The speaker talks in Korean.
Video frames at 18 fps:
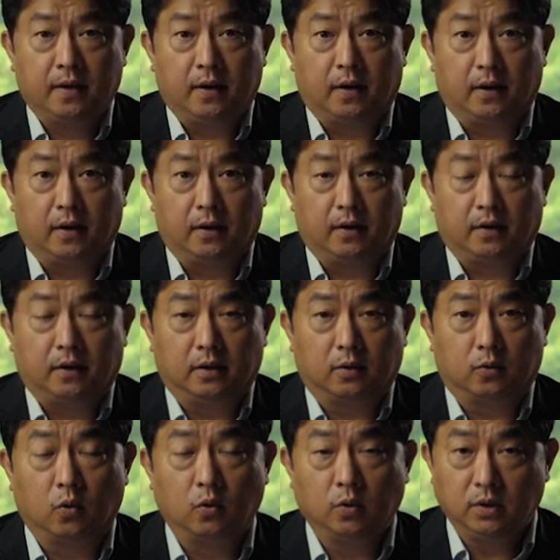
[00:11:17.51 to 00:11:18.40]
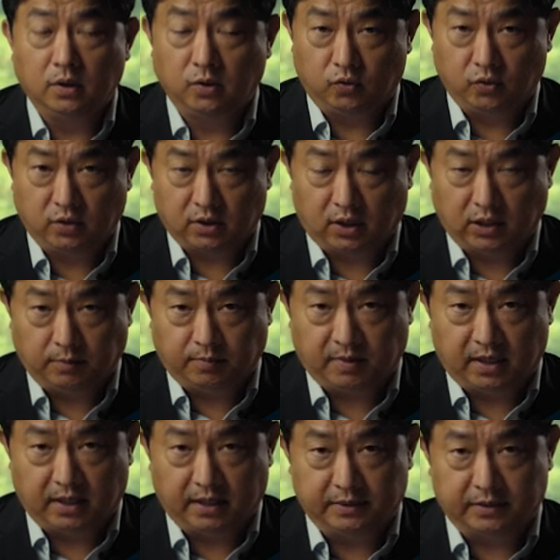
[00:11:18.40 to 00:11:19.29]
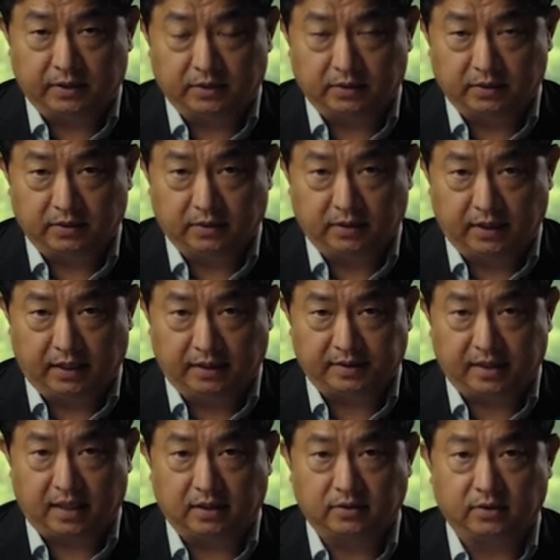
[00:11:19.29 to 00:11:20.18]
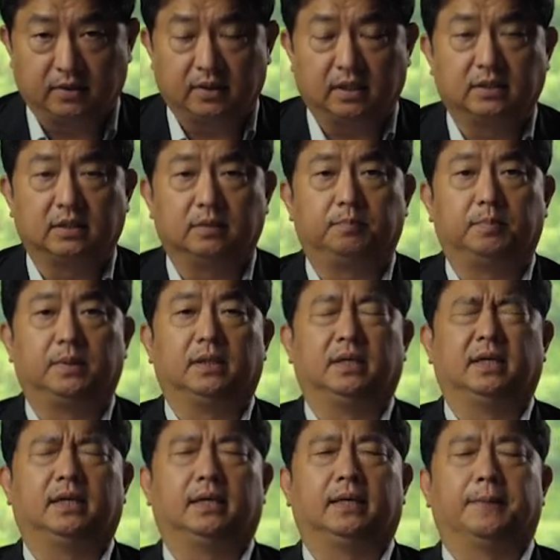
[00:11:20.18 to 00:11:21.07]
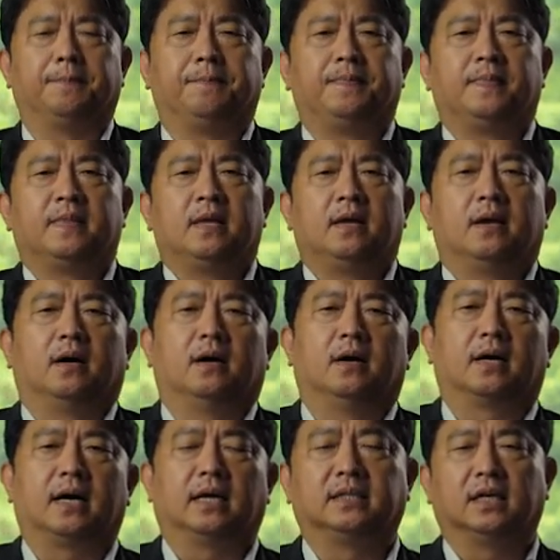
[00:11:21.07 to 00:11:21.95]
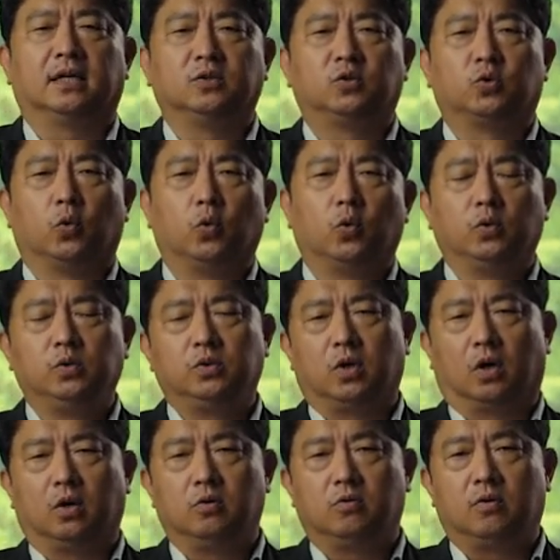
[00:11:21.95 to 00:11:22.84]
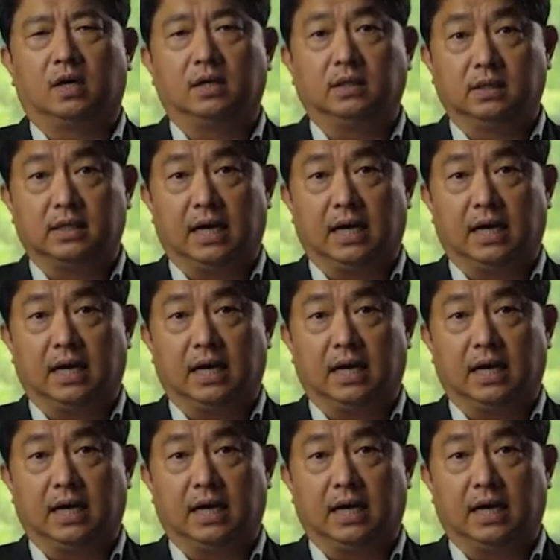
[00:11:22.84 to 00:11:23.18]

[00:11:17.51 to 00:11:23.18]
어, 공리주의적 입장에서는 예상하셨다시피 어, 가장 좋은 결과를